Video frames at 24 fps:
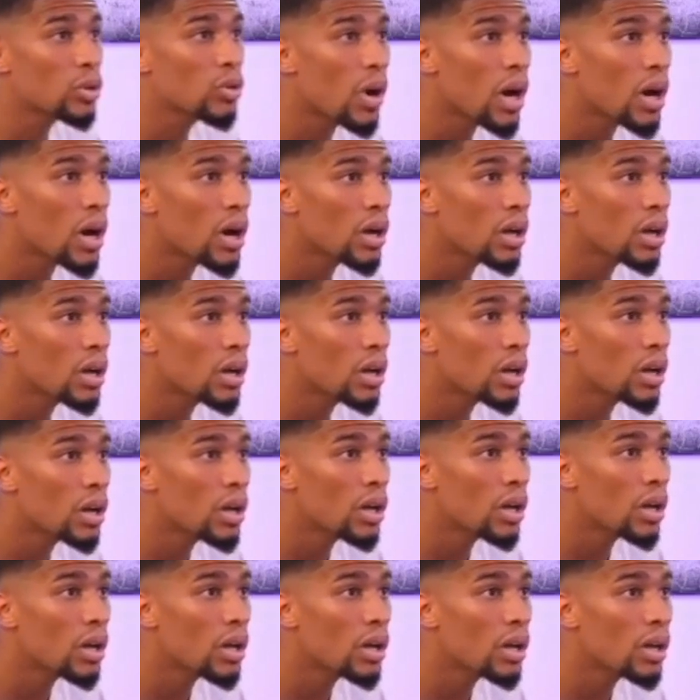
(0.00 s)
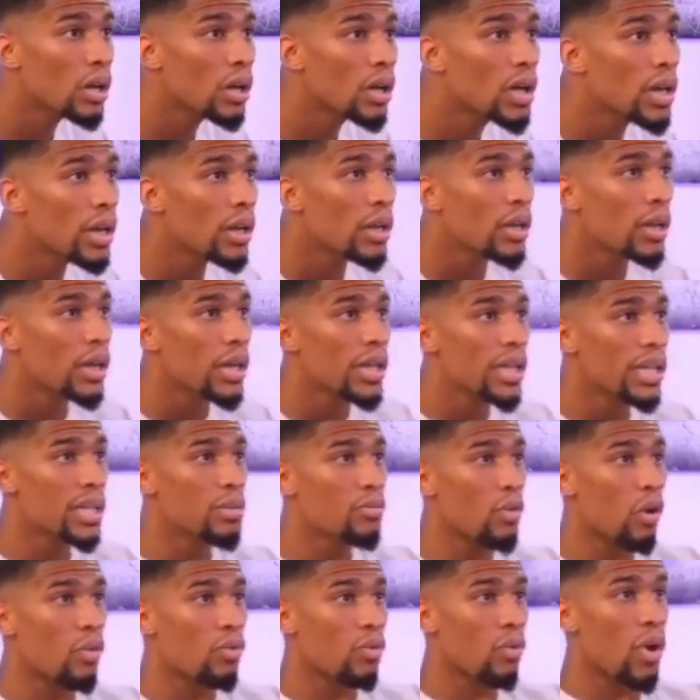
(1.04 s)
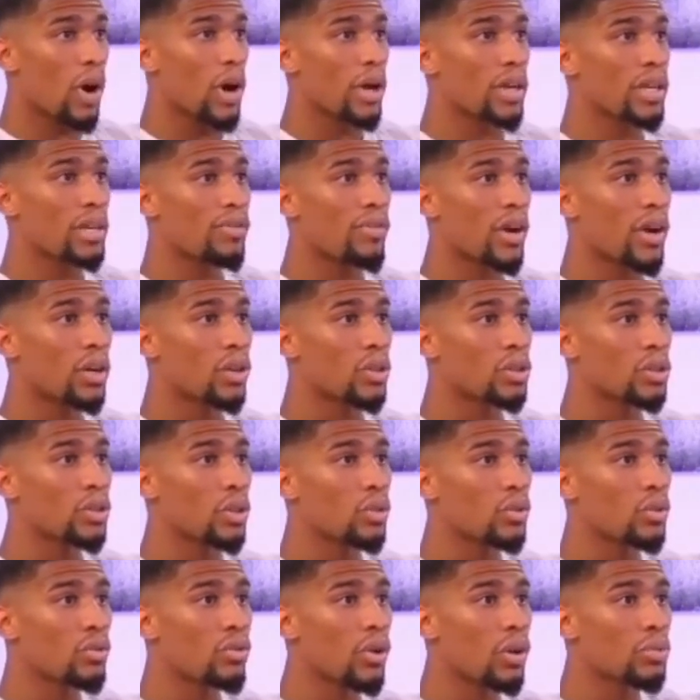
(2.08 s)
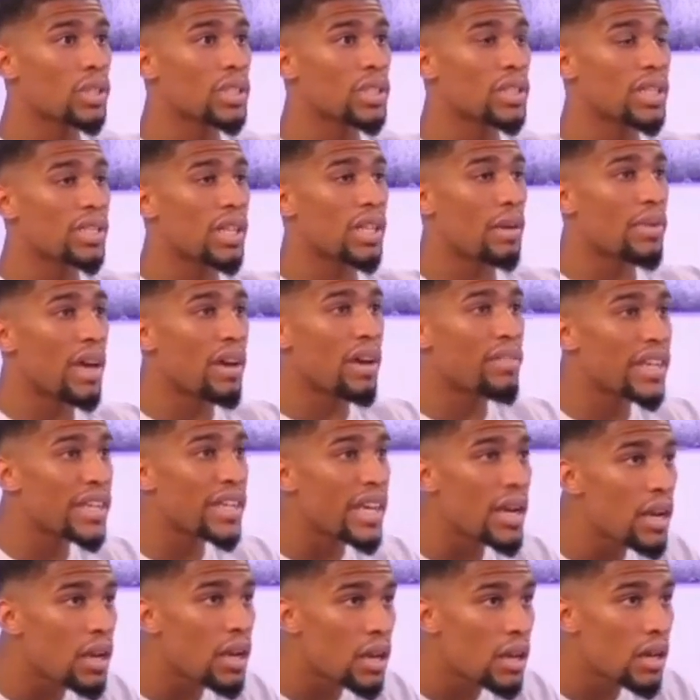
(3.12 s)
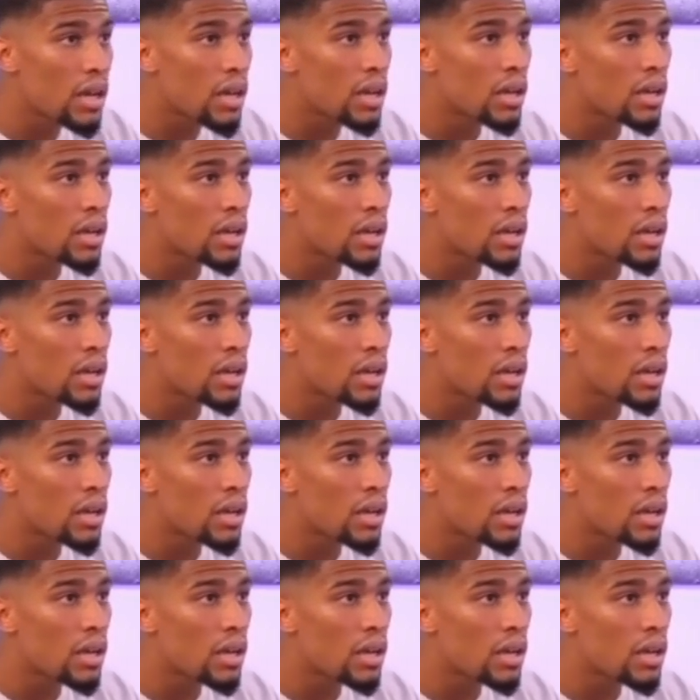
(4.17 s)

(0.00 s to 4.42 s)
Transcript: bague au doigt. Il m'envoie les vacances en novembre qui s'est tapé avec elle.